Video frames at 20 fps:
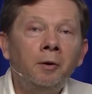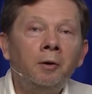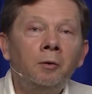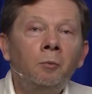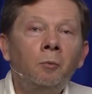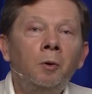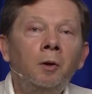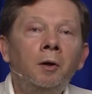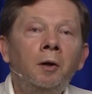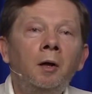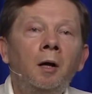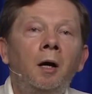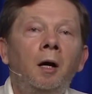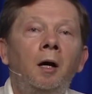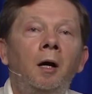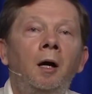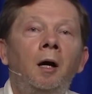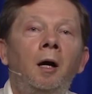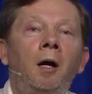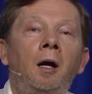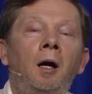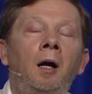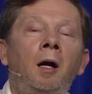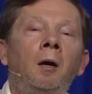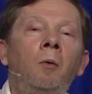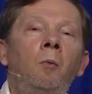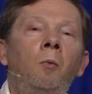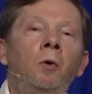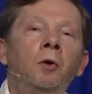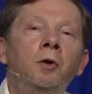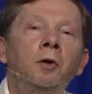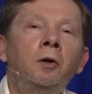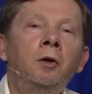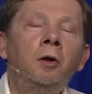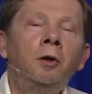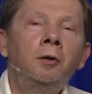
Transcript: еще несколько лет своей жизни